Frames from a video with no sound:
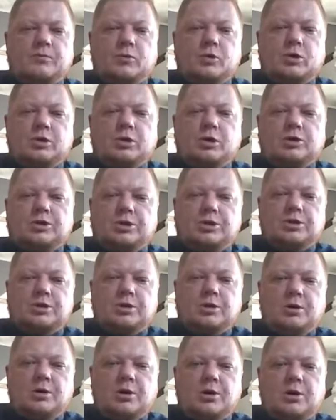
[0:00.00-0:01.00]
No
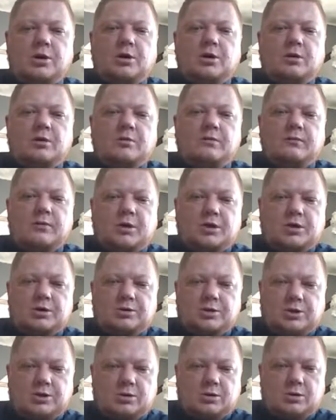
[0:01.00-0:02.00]
dosyć.
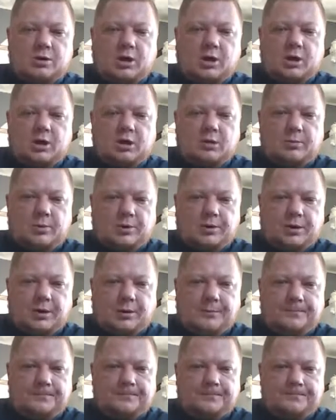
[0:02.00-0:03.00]
Wierzę ci, kochana moja.